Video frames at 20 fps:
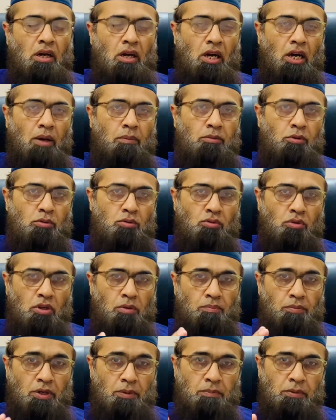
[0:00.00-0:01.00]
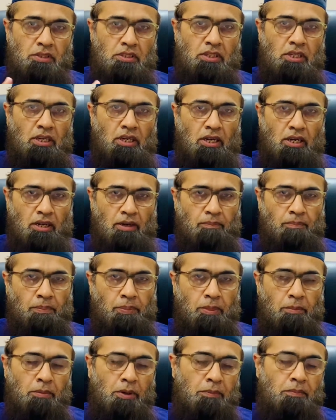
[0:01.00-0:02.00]
आपने उसको एक पर्पज़ देना है
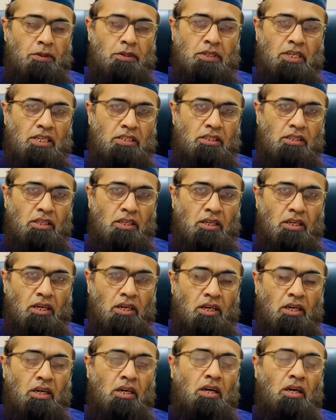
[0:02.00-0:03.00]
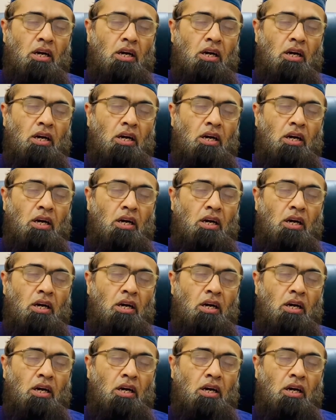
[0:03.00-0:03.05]
पर्पज़ कैसे देंगे